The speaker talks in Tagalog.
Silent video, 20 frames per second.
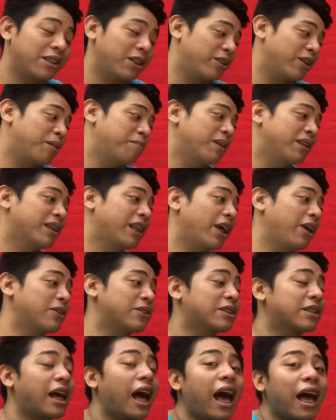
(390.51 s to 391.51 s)
Dito naman tayo
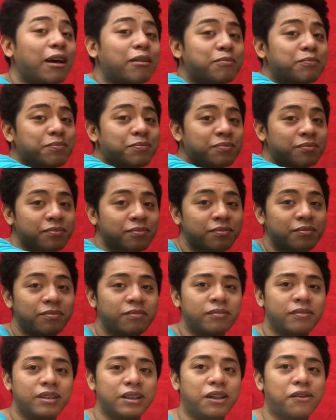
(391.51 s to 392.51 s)
sa
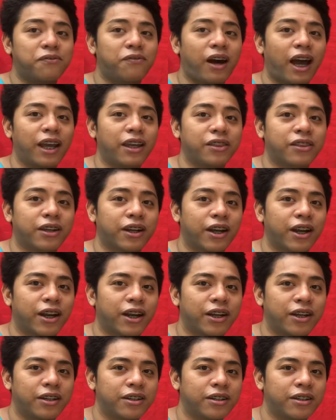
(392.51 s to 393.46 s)
divider.